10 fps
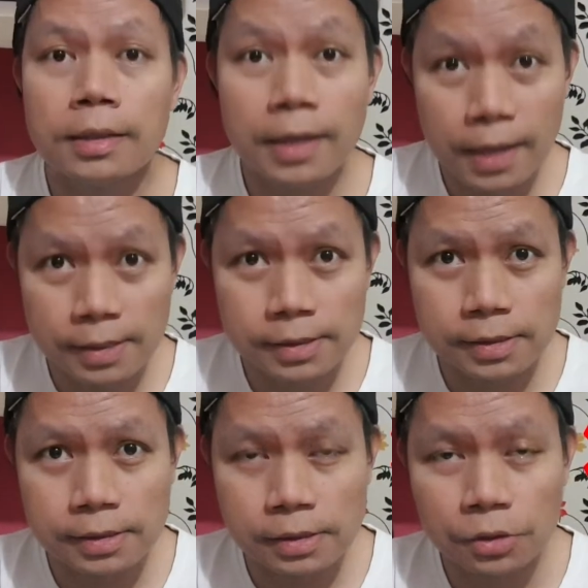
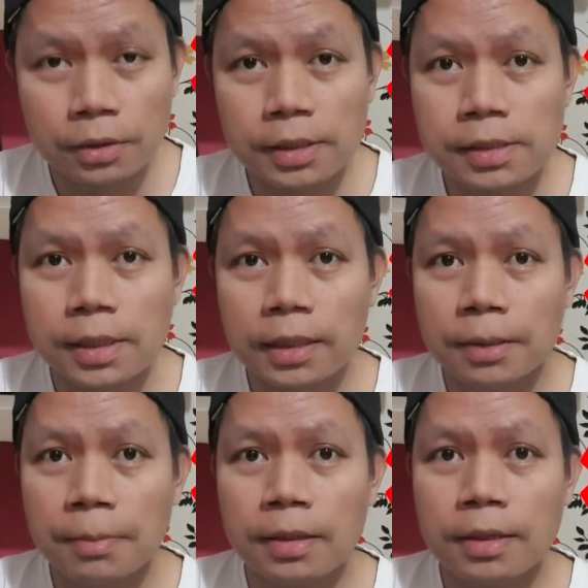Yes, dun kasi
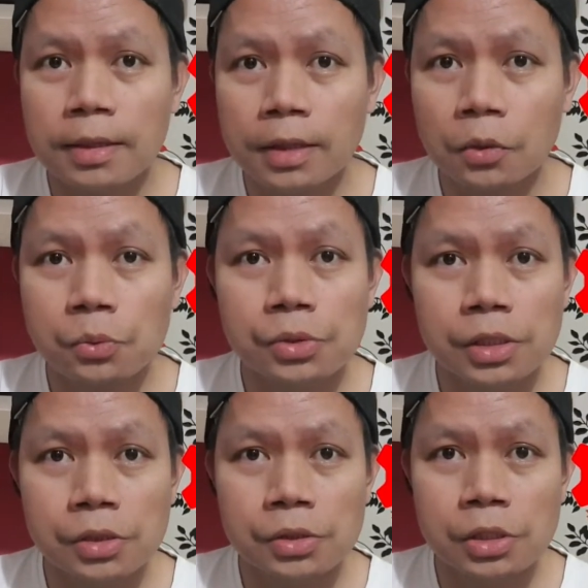natin makikita kung
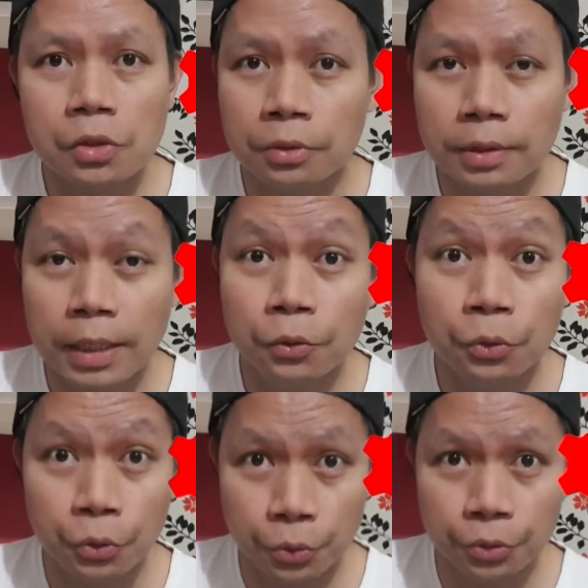sino-sino yung
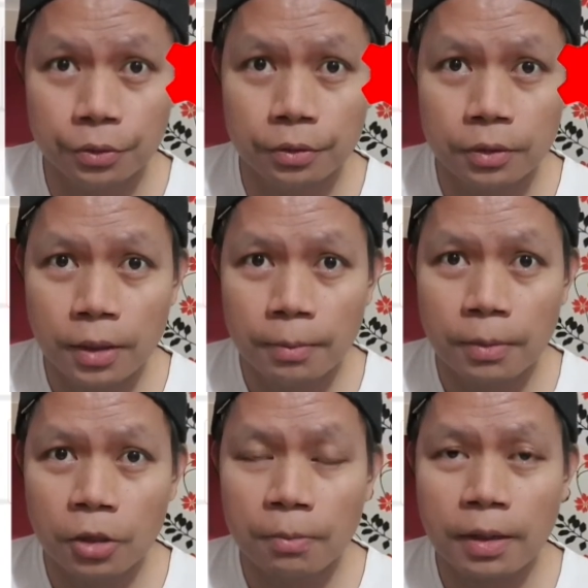nanonood
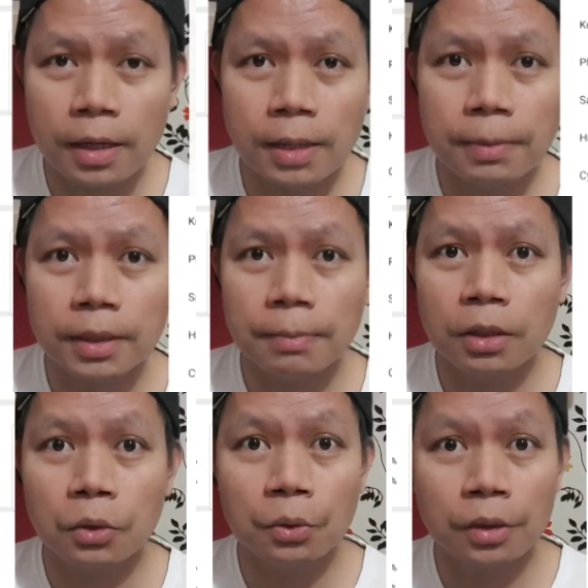Merong mga iba't
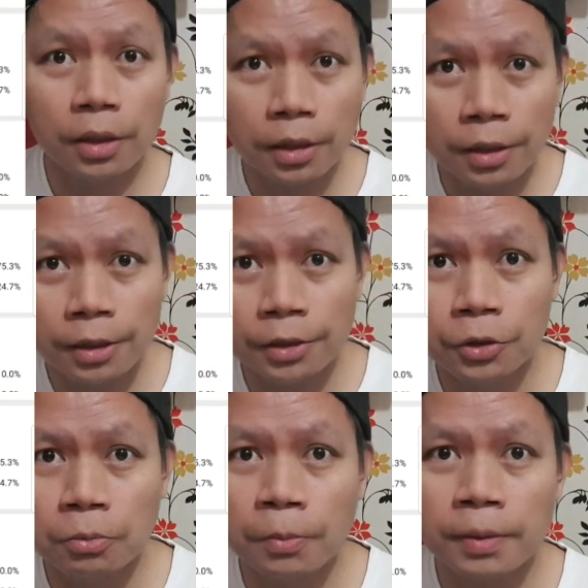ibang lugar,
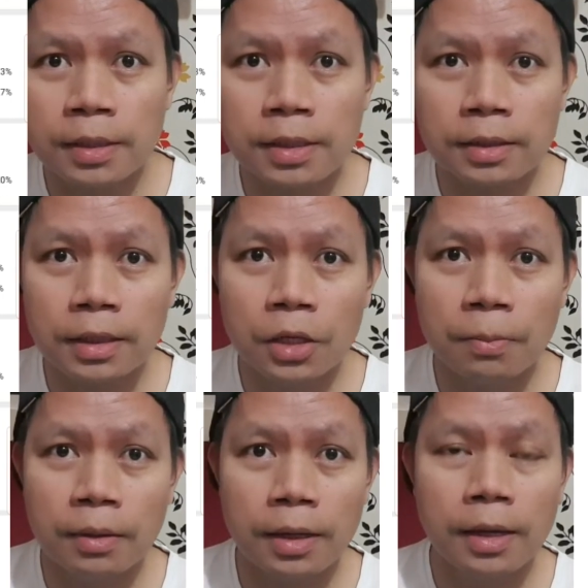doon mo makikita
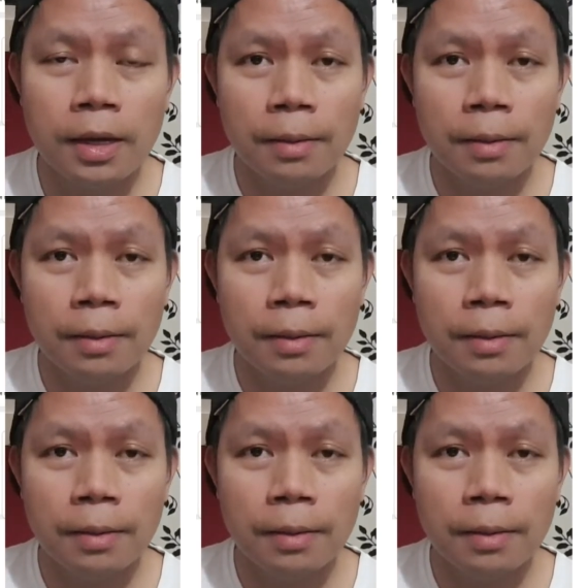yung mga